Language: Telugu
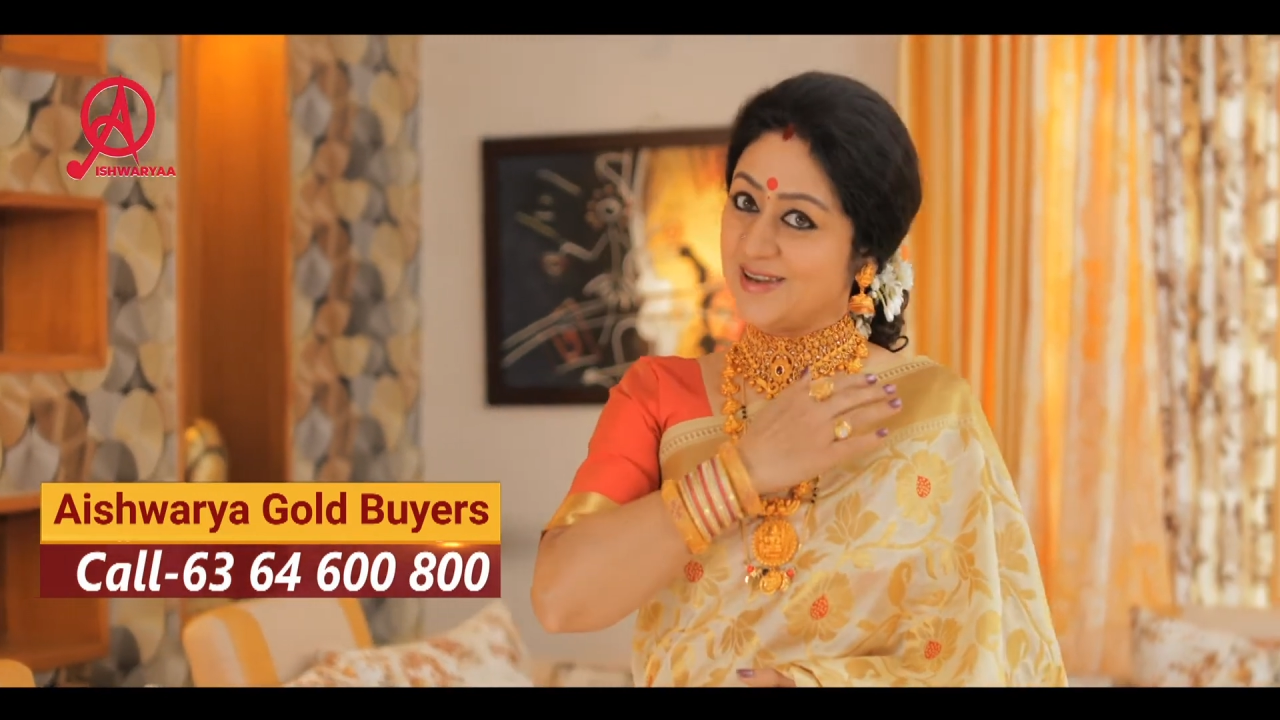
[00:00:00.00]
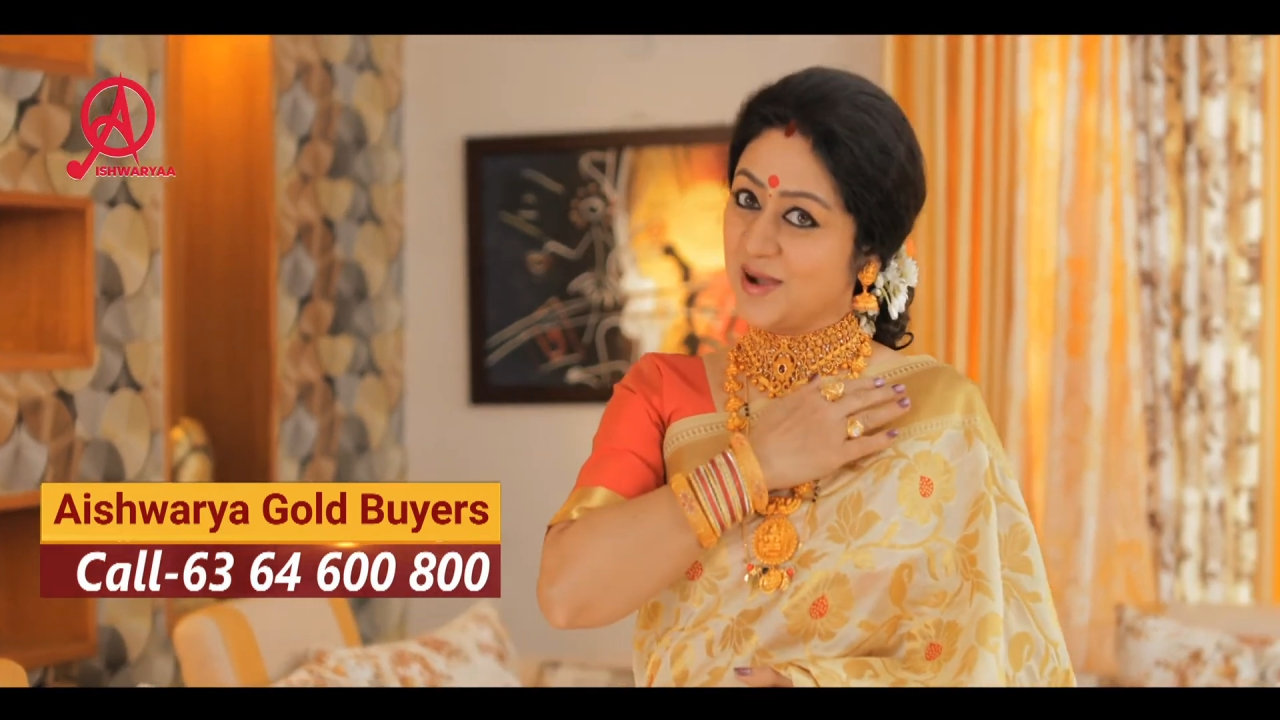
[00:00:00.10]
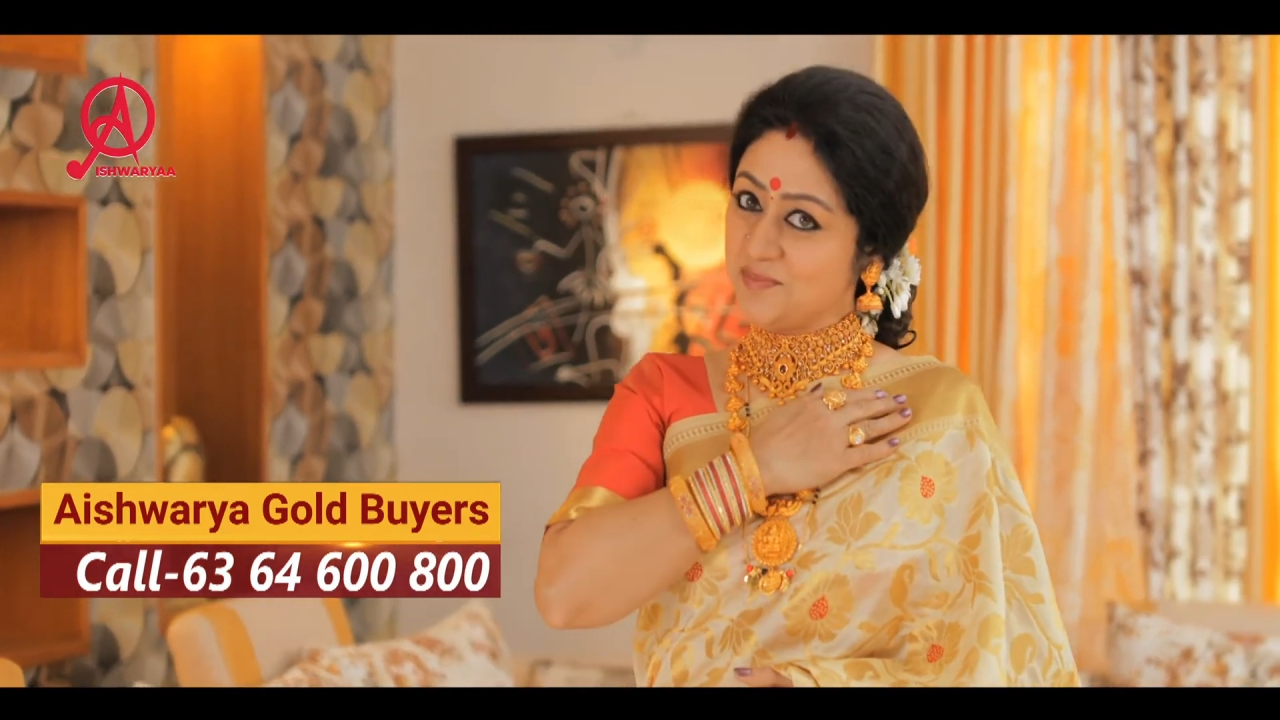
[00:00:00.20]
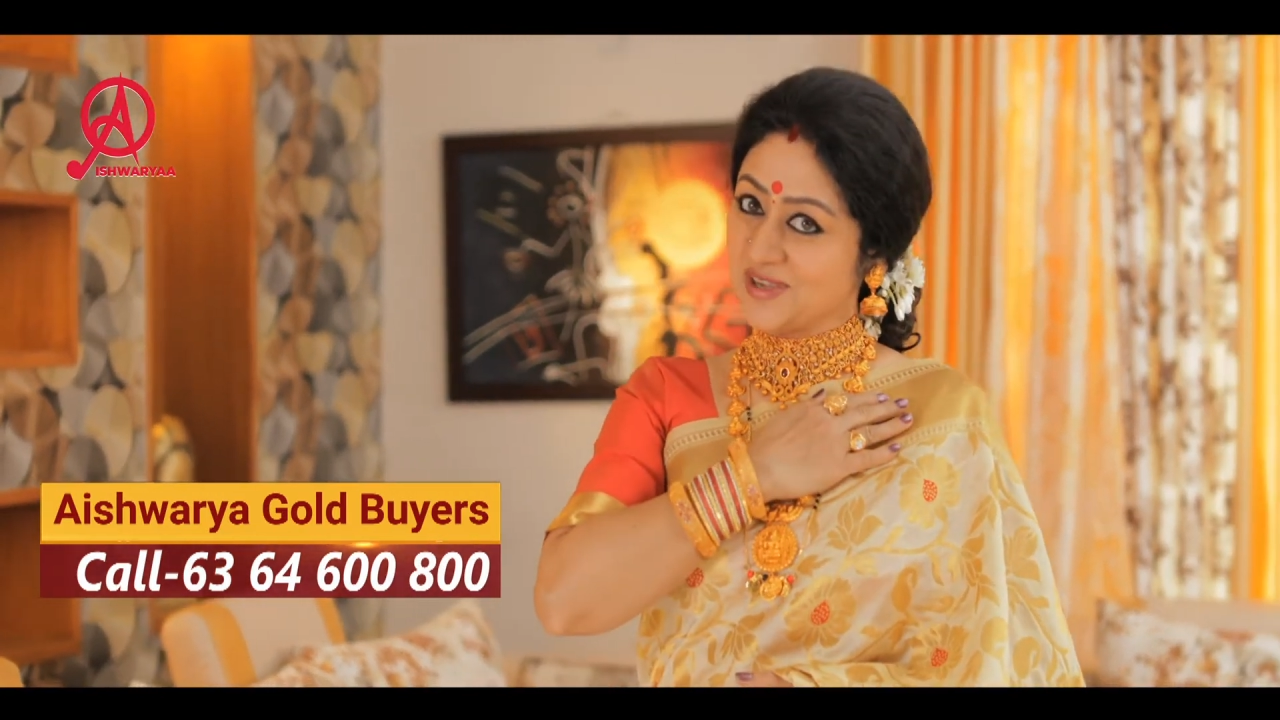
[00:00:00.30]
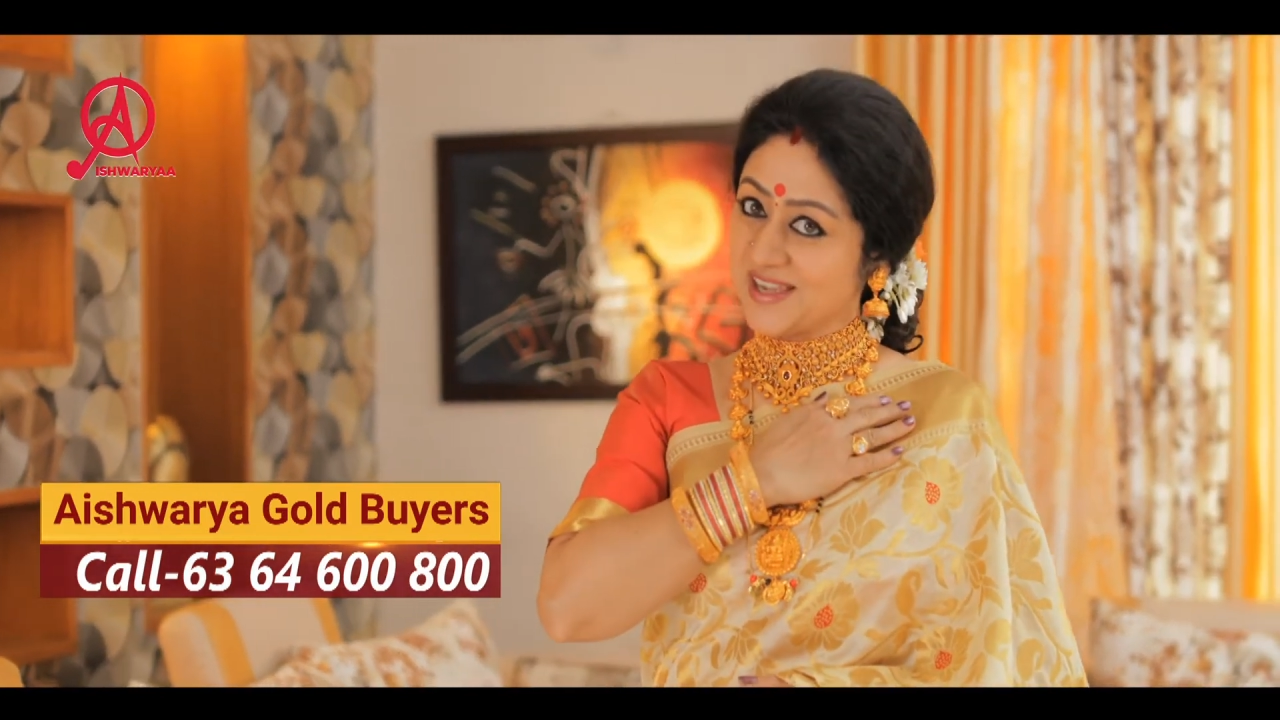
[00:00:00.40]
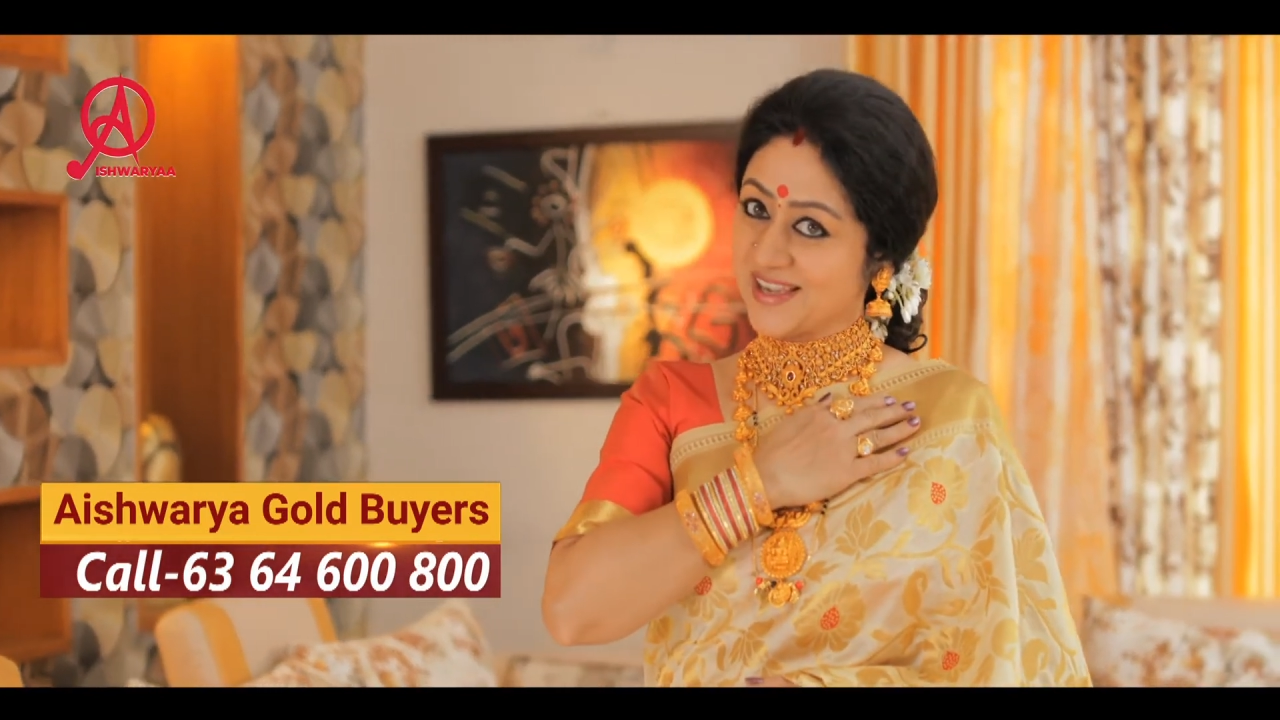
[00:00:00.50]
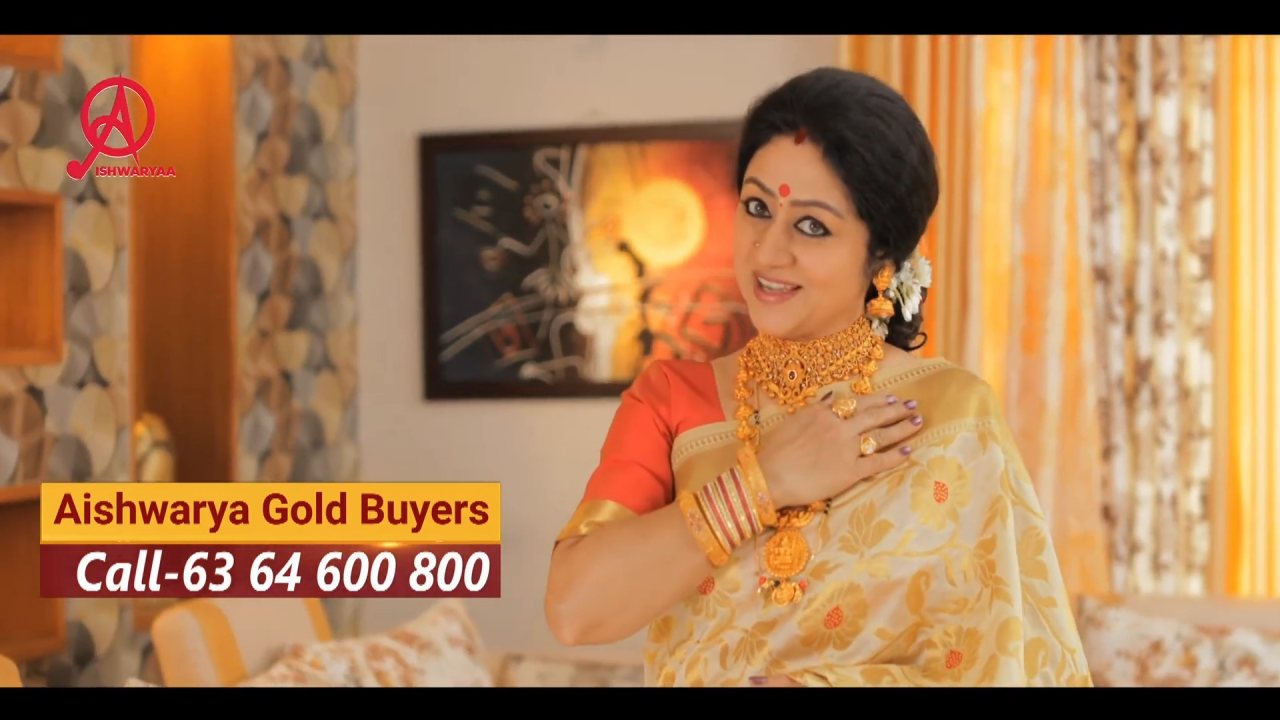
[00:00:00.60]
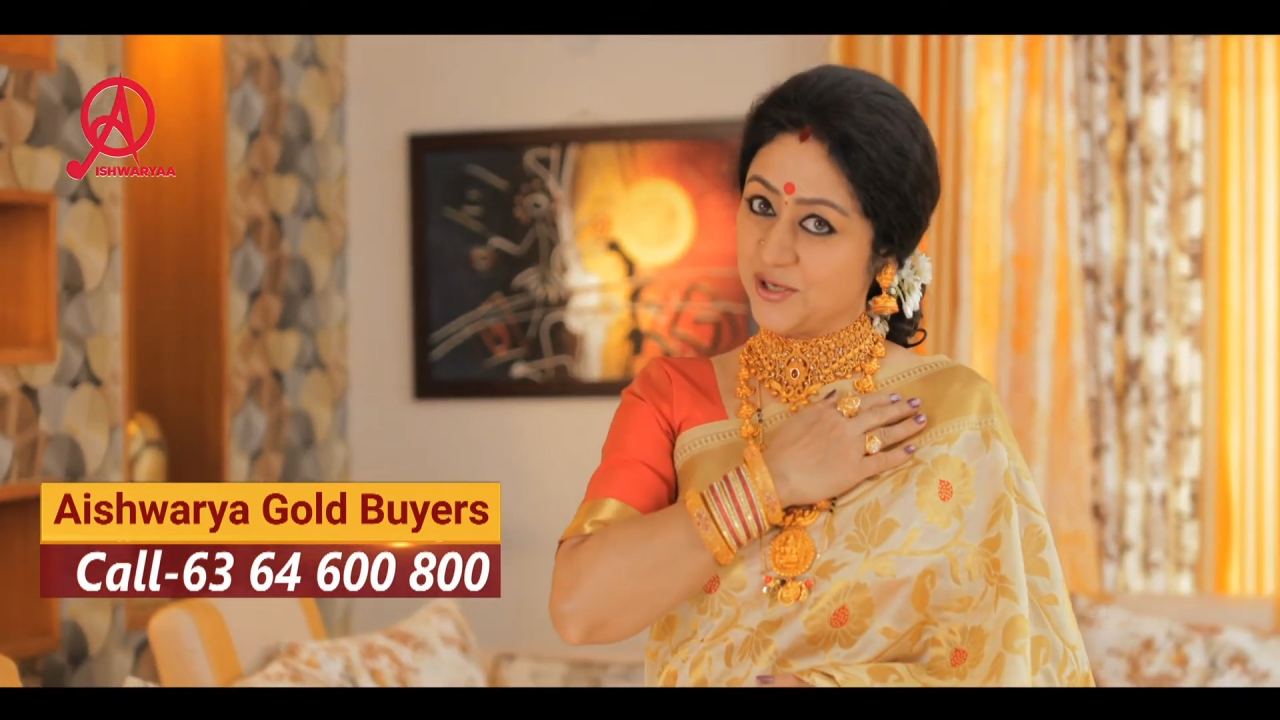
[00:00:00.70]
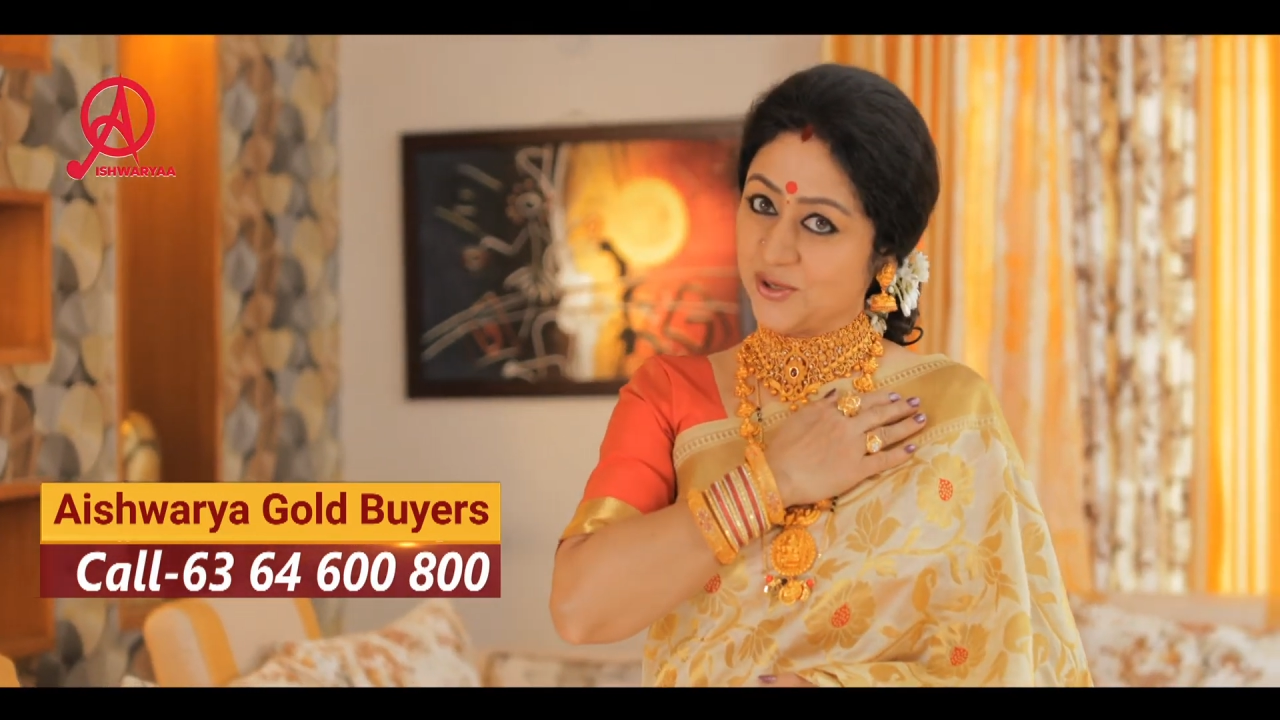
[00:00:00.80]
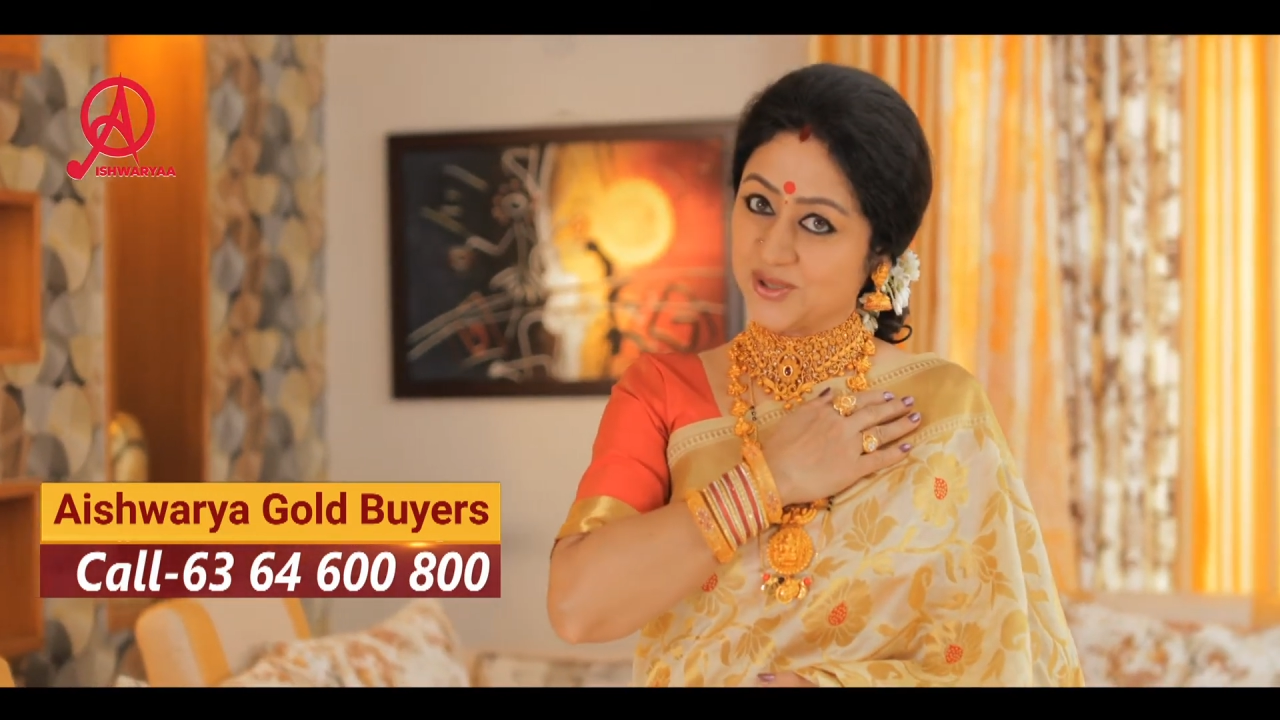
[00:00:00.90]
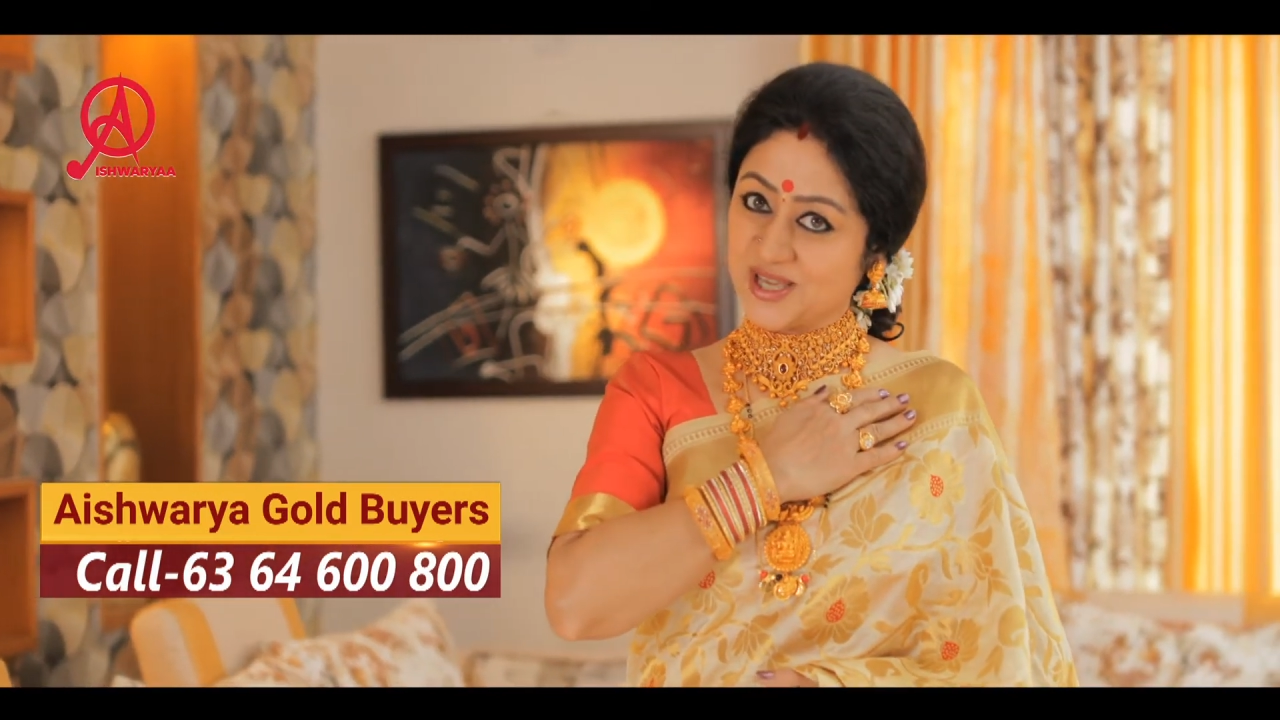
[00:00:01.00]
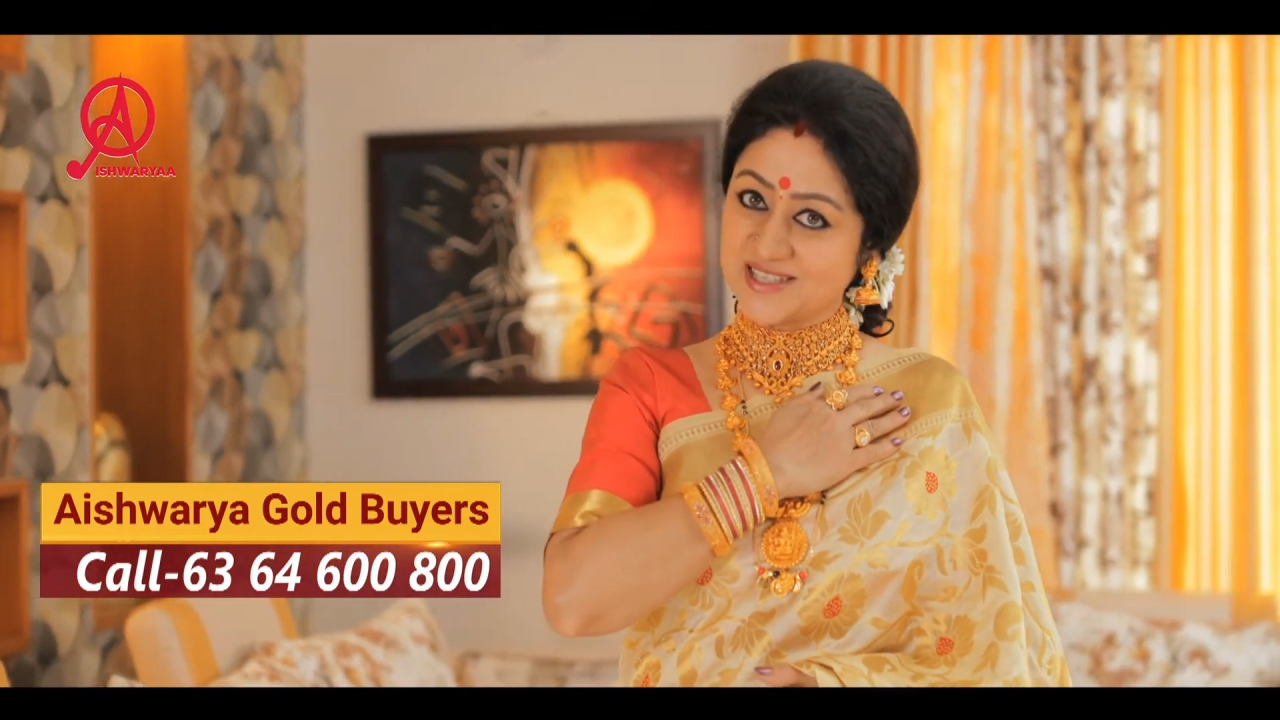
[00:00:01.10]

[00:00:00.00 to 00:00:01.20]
విశ్వాసానికి